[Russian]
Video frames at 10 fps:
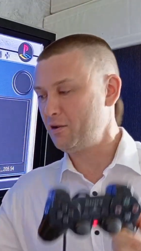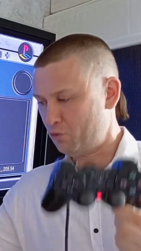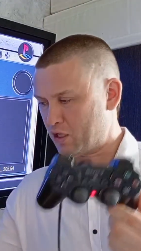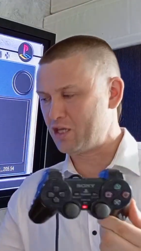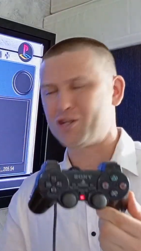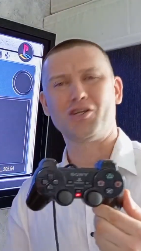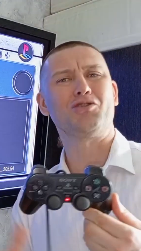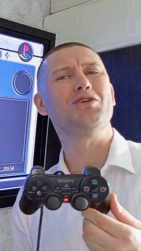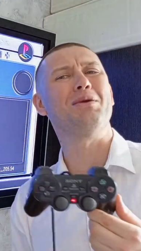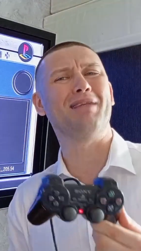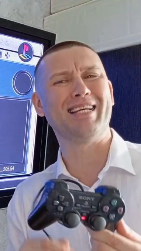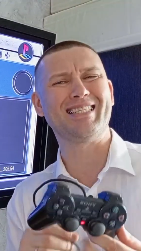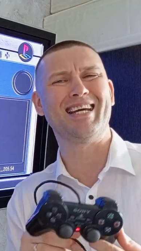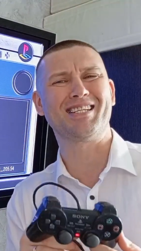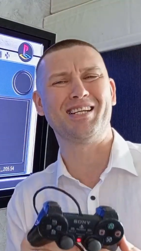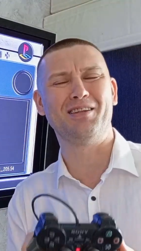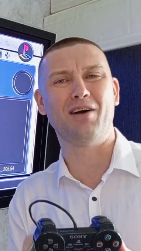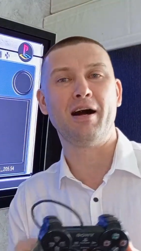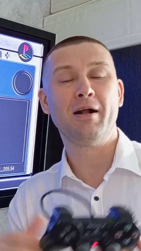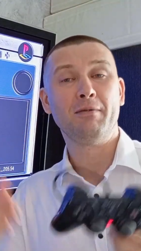Ну и, конечно, Sony PlayStation
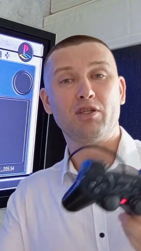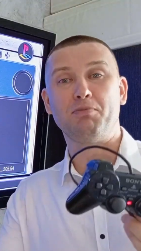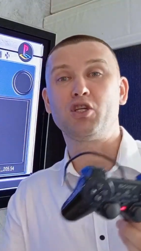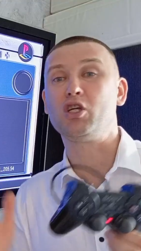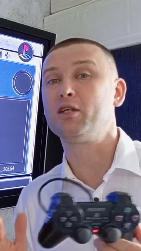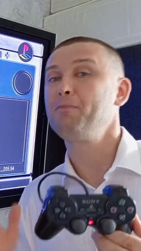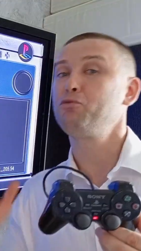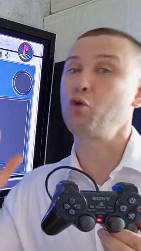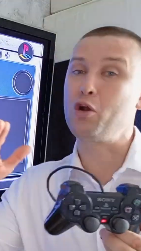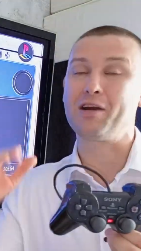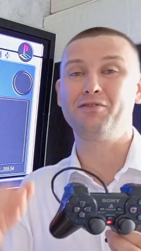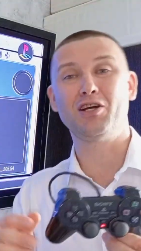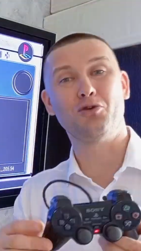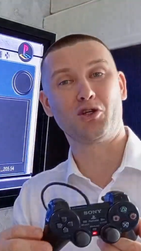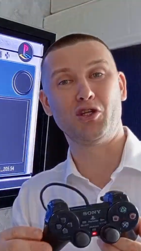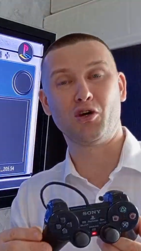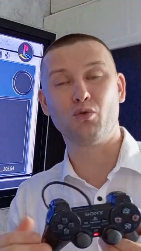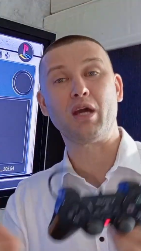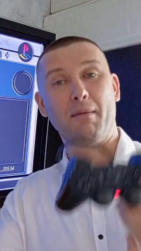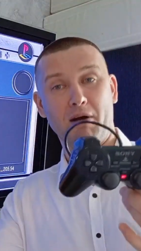2 спешит только в надежные
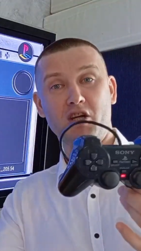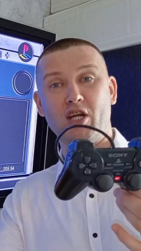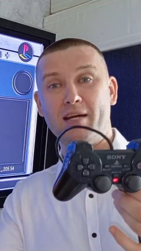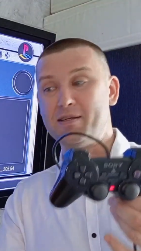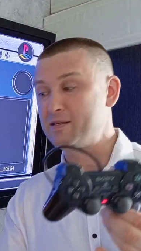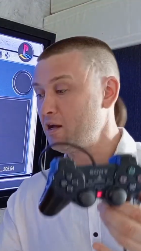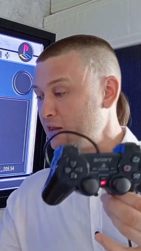руки, обращайтесь.